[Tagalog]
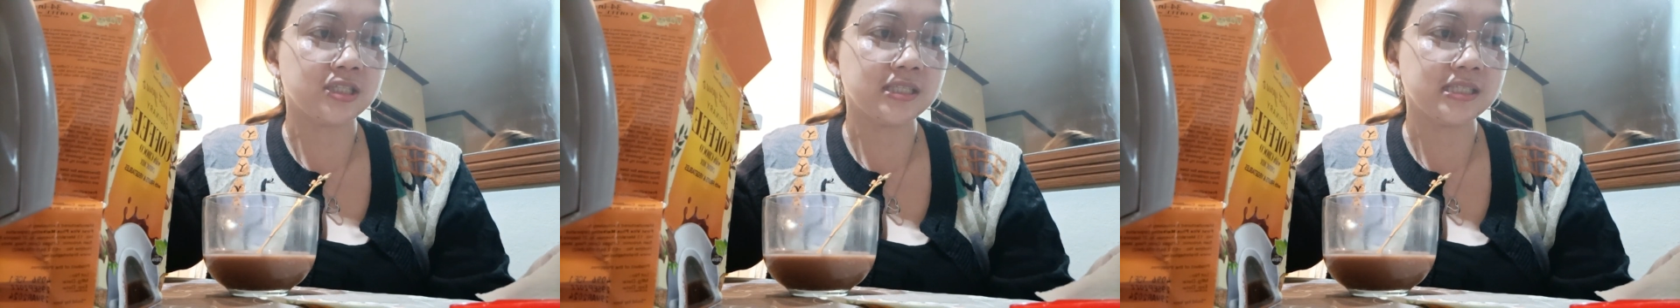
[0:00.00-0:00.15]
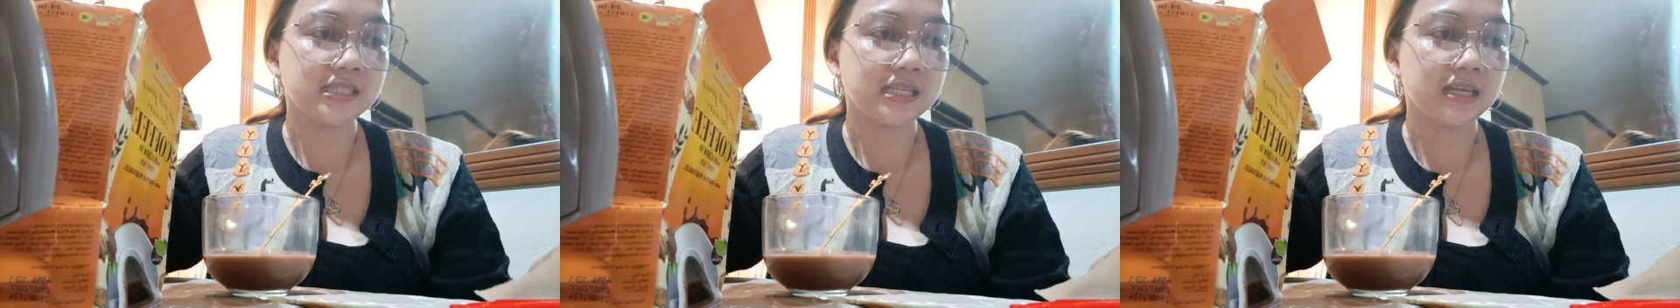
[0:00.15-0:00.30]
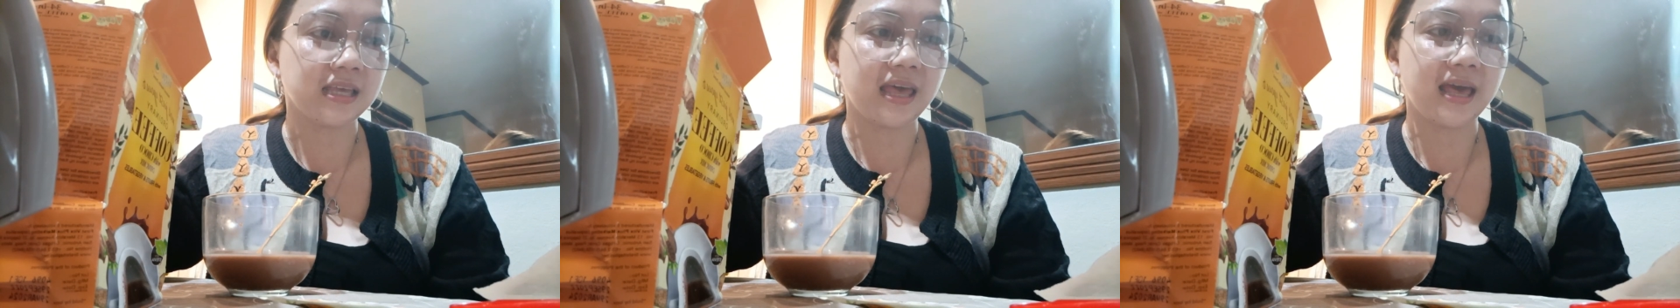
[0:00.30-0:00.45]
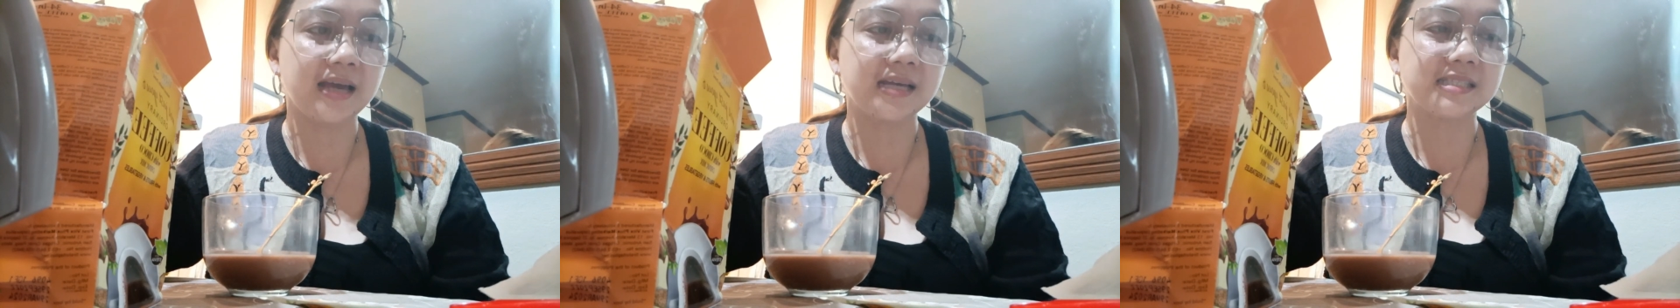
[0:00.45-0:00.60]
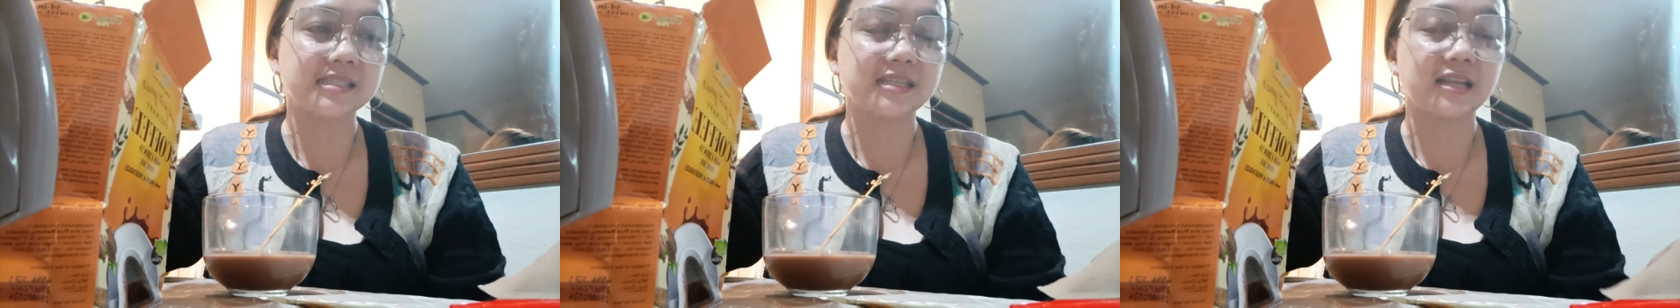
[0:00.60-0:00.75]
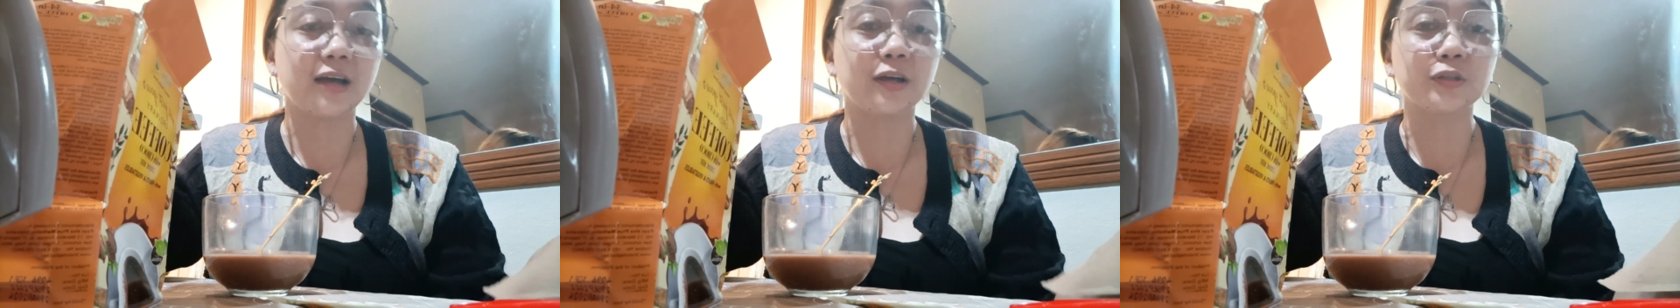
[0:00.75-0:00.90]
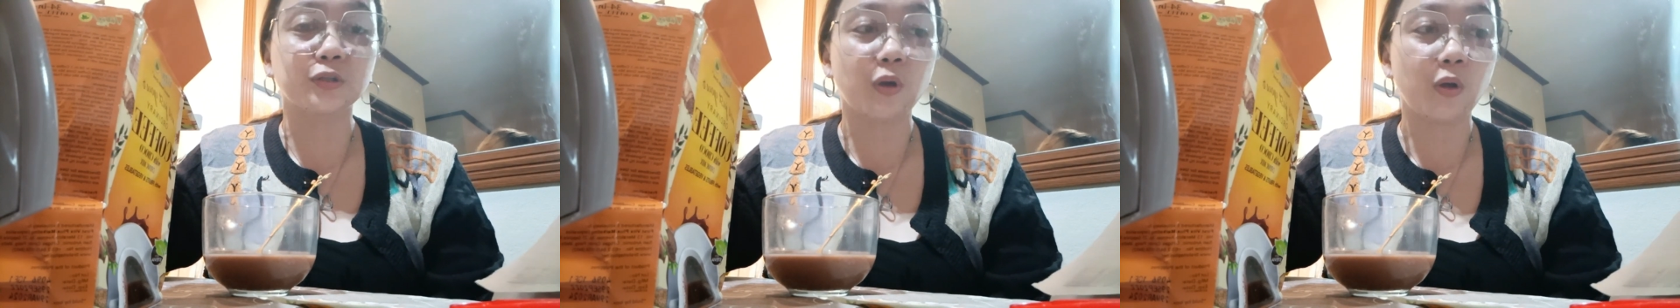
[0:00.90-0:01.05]
ginseng
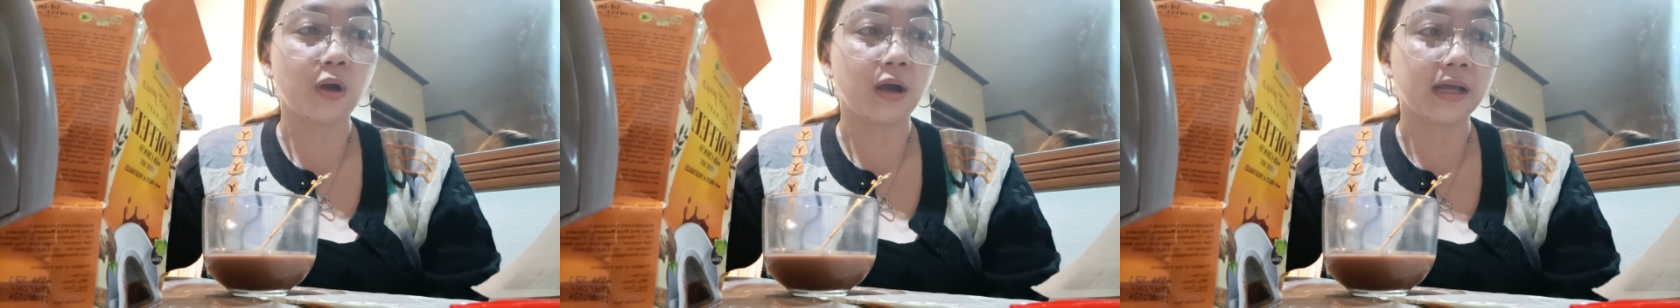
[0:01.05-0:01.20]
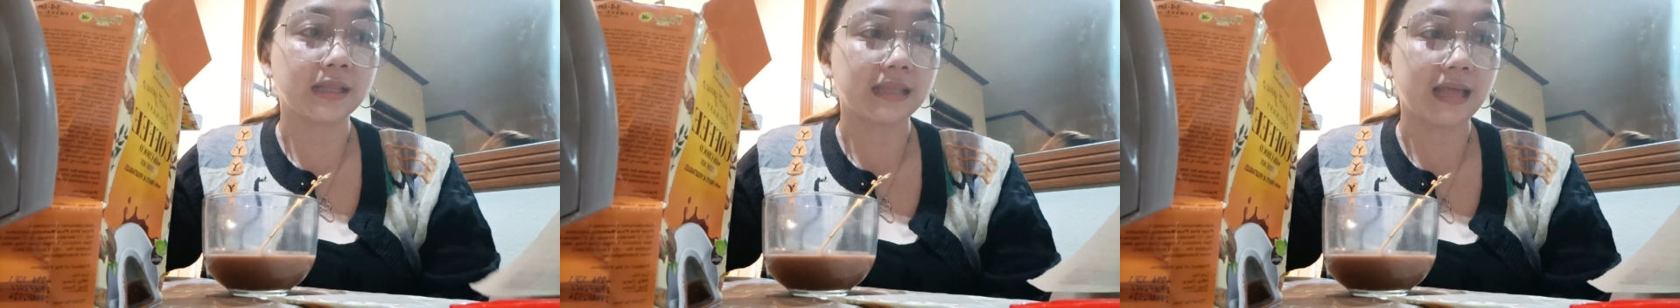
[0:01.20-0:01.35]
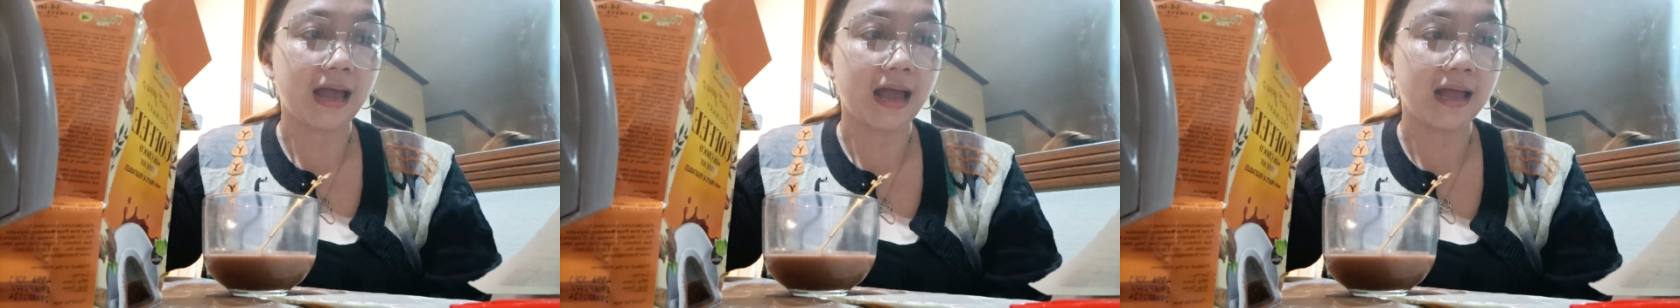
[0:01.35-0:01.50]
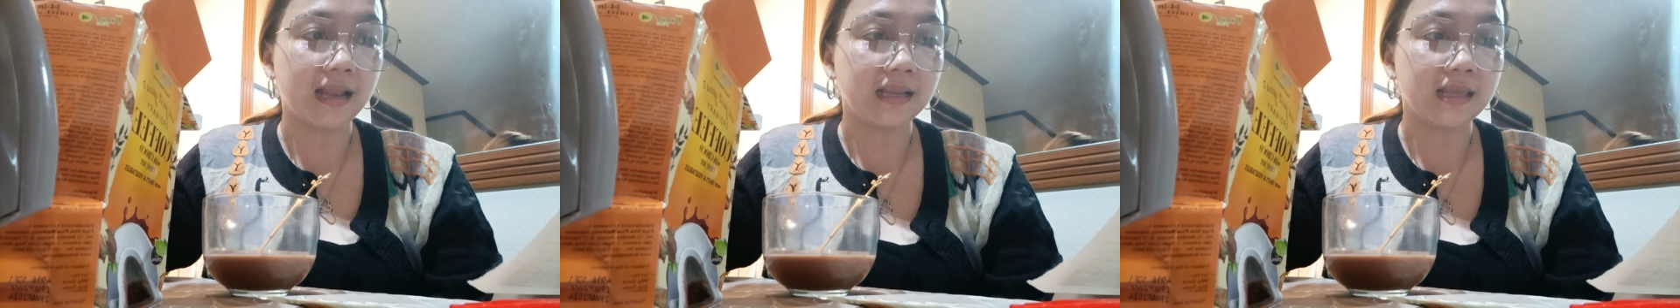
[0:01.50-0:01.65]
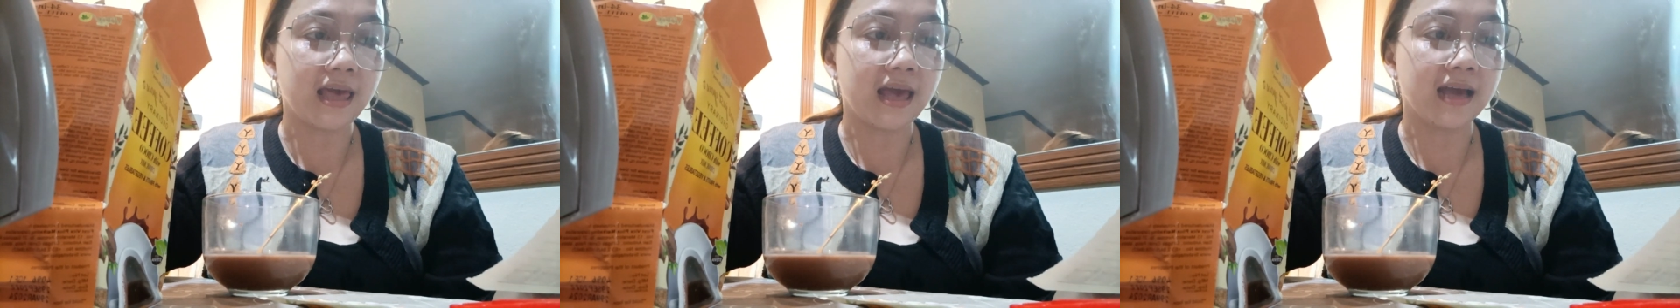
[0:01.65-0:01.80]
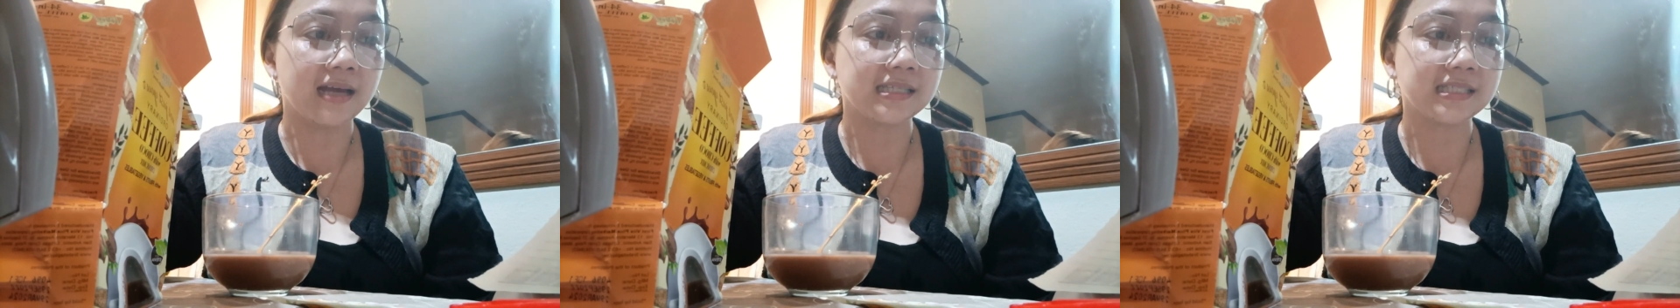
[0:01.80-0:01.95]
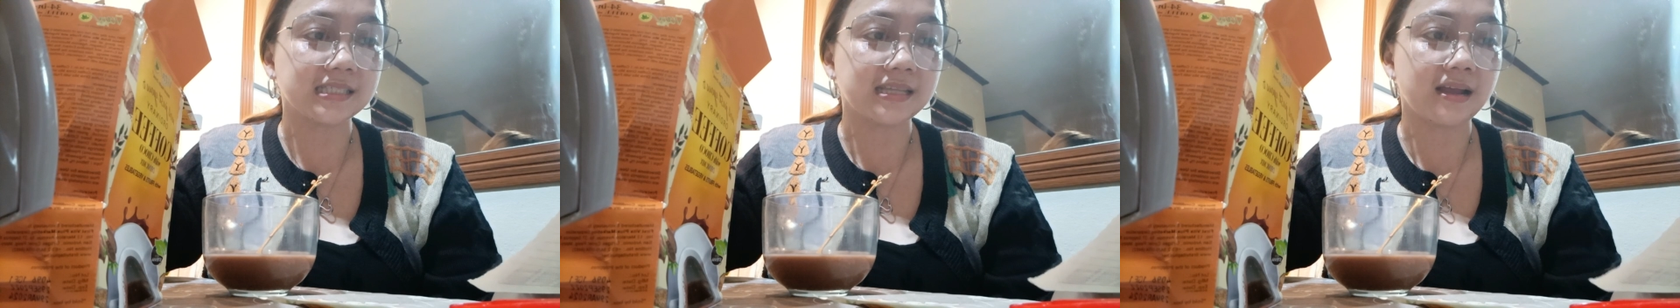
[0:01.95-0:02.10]
extract, tongkat ali
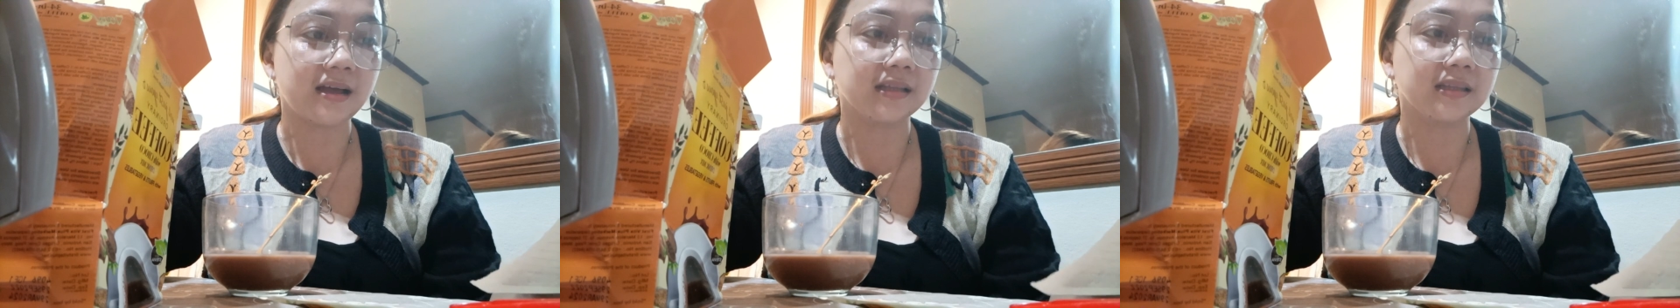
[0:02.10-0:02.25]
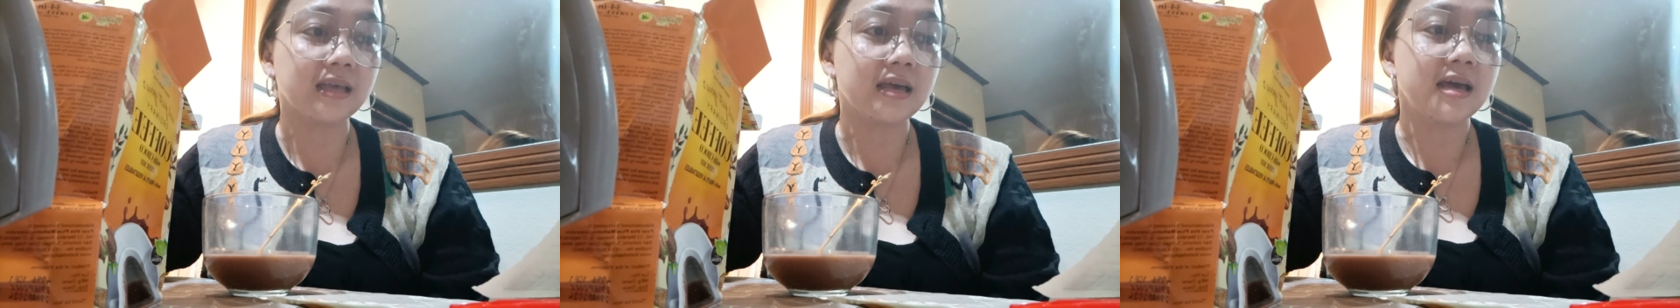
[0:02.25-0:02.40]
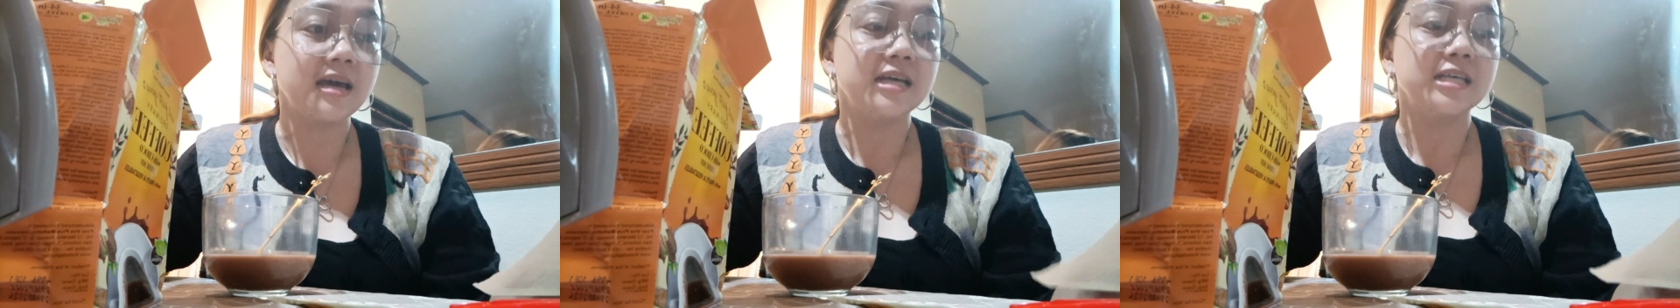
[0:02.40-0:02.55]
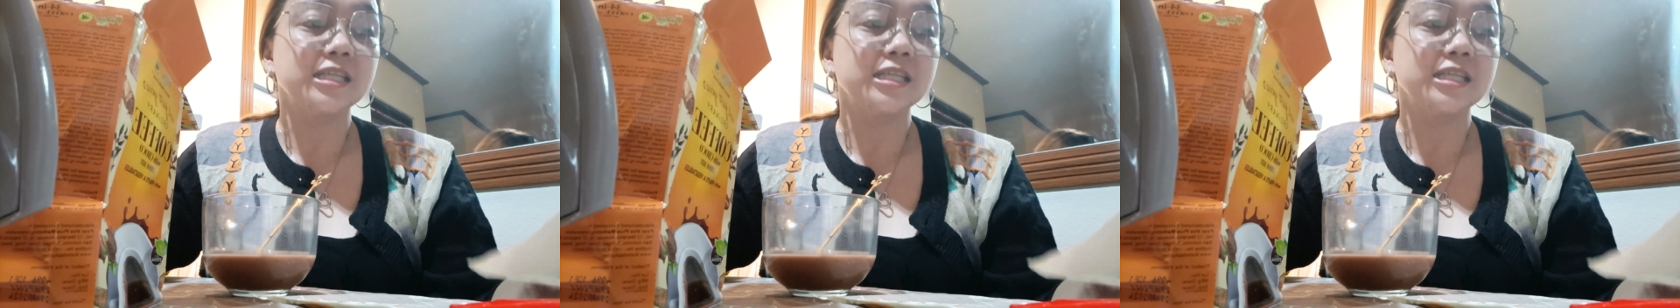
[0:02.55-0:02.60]
extract,